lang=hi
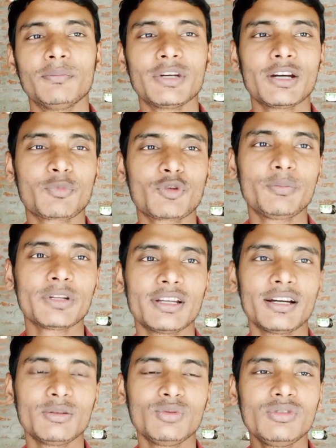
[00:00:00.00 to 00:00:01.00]
मैं आपको बता
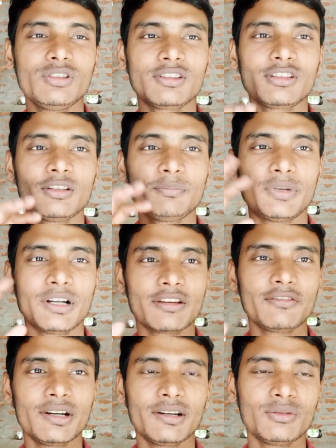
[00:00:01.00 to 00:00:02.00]
दूं जितने बड़े
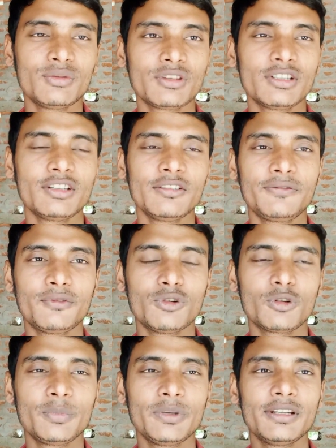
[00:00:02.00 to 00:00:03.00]
वाहन होते हैं
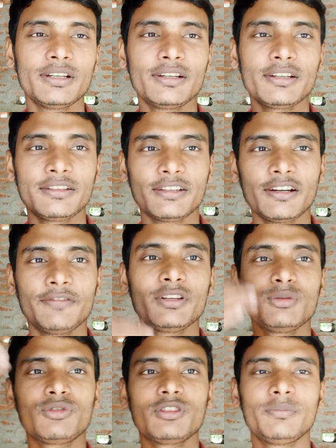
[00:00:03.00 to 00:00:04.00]
फोर व्हीलर या
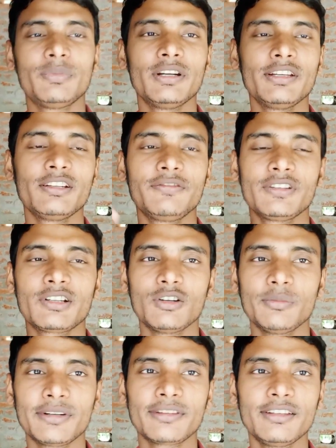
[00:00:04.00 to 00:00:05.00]
फिर उससे बड़े या फिर
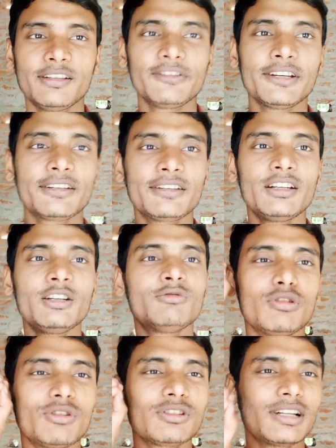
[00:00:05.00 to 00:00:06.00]
कमर्शियल व्हीकल
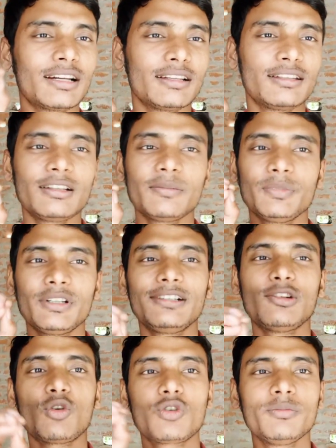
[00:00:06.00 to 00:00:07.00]
वो लोग ज़्यादातर अपने
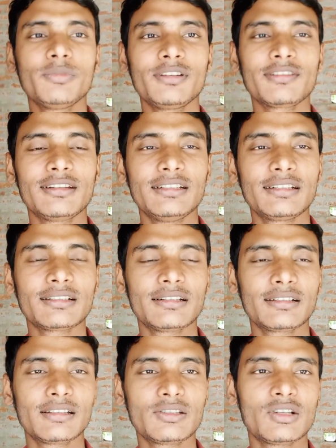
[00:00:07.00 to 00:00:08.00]
डॉक्यूमेंट्स क्लियर
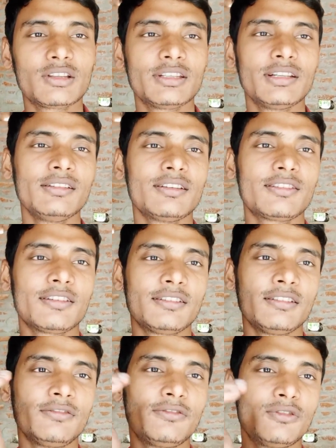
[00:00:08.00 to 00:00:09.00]
करके चलते हैं जैसे कि